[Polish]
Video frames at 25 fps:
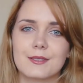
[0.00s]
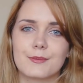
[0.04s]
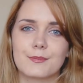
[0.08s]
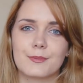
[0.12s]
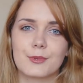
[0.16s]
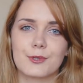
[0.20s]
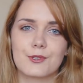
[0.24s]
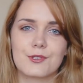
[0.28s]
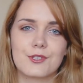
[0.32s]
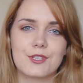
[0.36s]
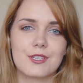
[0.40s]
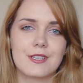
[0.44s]

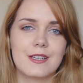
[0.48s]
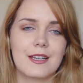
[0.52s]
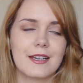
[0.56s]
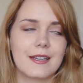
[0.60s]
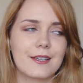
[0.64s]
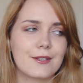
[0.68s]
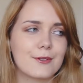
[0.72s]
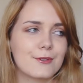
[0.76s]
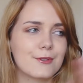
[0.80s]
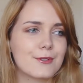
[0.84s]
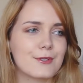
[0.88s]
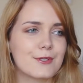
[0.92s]

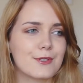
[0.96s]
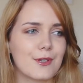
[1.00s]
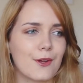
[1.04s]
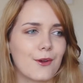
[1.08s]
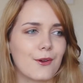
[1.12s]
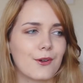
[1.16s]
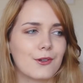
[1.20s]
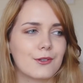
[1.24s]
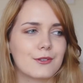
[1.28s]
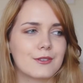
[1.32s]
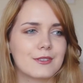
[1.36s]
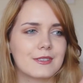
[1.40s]
poczynając
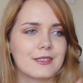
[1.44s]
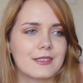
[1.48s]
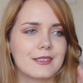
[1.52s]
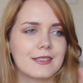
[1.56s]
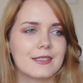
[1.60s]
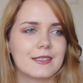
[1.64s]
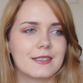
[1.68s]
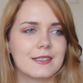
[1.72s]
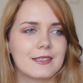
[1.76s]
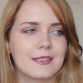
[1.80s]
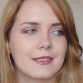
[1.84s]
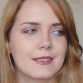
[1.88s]
od y,
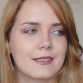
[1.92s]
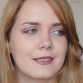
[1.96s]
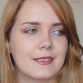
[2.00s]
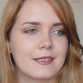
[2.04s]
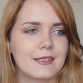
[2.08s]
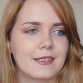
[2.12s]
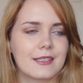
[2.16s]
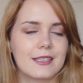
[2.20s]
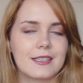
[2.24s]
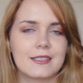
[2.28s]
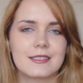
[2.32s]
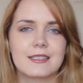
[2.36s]

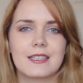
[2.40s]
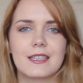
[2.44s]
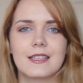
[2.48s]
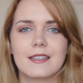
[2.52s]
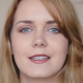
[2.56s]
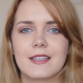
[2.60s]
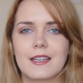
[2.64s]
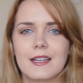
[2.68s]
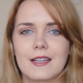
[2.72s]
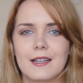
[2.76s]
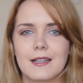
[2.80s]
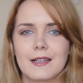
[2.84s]

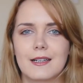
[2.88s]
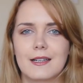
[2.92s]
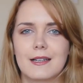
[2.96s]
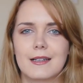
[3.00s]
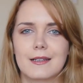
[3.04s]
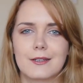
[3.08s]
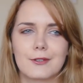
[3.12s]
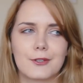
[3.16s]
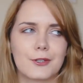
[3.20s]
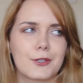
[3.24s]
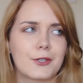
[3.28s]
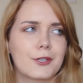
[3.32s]
jedzenia,
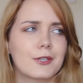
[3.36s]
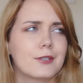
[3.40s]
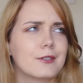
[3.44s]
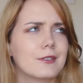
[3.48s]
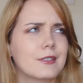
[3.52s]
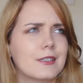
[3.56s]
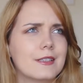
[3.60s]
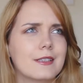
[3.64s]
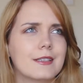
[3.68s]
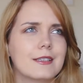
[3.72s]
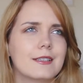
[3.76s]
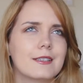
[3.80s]

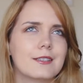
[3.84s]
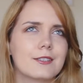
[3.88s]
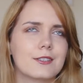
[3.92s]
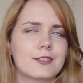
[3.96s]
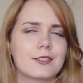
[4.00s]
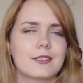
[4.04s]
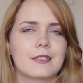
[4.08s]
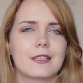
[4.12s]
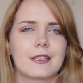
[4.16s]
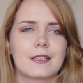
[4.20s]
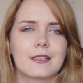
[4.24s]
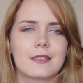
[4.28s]
alkoholi
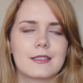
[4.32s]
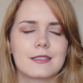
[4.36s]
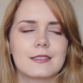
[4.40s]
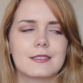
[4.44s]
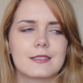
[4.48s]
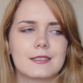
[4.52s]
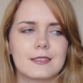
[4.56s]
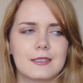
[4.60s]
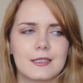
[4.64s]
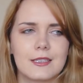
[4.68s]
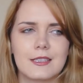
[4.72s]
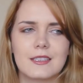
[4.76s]
czy
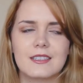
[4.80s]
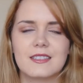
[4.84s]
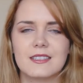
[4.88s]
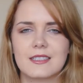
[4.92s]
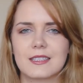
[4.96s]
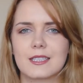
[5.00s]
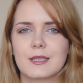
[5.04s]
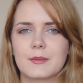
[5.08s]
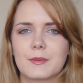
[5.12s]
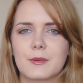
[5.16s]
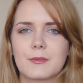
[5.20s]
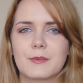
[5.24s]
jakichś
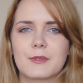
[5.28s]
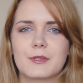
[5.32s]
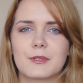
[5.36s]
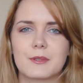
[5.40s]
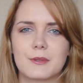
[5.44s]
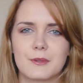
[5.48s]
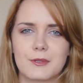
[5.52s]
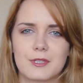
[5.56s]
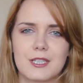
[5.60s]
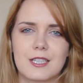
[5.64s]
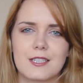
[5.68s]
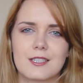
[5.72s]
innych po
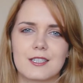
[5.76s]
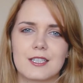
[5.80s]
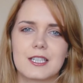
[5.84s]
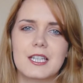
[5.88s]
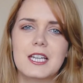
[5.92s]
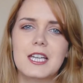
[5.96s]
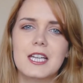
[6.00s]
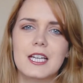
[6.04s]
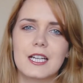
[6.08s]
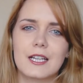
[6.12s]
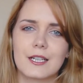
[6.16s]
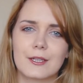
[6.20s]
prostu rzeczy,
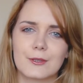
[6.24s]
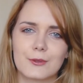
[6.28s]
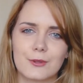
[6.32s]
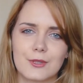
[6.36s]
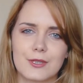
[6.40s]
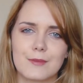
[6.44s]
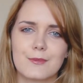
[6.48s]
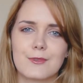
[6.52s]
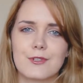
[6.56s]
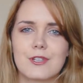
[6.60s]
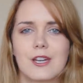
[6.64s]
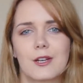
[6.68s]

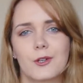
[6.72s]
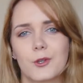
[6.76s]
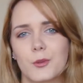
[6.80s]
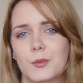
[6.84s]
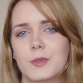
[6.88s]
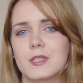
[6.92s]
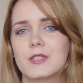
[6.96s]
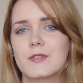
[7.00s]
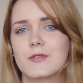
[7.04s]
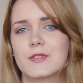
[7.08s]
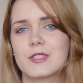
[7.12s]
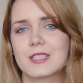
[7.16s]
które można
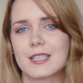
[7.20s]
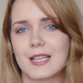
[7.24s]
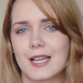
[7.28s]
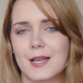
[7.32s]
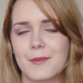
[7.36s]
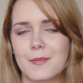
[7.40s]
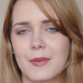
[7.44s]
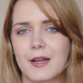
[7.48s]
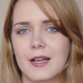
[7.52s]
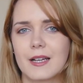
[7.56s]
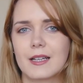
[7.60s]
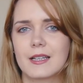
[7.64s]
kupić w
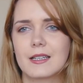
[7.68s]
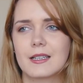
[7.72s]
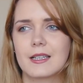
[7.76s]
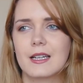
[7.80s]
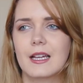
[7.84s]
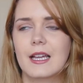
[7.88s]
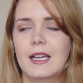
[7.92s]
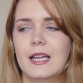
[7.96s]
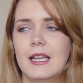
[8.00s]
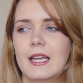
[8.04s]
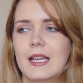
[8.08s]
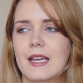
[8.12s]
sklepach,
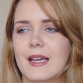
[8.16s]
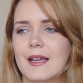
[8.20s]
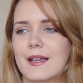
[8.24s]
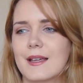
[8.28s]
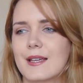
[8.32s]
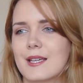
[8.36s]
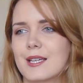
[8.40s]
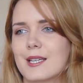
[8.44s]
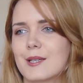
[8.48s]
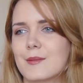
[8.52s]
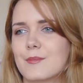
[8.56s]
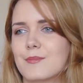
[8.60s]

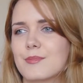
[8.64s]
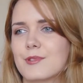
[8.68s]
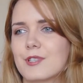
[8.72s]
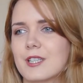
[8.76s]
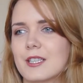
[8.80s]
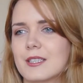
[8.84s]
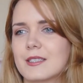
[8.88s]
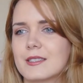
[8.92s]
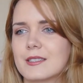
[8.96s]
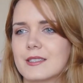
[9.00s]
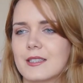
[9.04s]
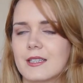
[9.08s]
e,
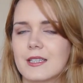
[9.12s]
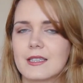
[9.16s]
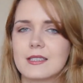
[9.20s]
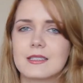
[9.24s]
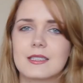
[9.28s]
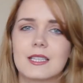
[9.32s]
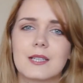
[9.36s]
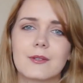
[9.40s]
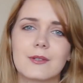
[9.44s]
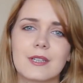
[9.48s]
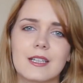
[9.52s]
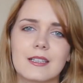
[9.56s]
przez
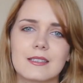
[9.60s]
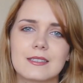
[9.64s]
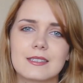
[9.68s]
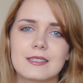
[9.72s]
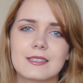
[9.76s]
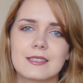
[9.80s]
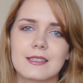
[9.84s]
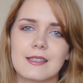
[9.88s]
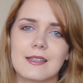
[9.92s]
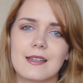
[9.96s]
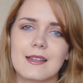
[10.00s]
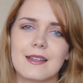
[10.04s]

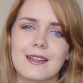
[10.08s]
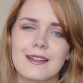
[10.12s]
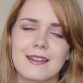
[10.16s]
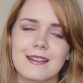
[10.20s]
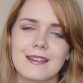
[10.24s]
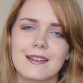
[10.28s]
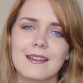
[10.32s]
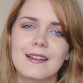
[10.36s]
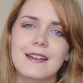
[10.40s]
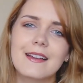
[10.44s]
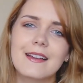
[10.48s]
restauracje,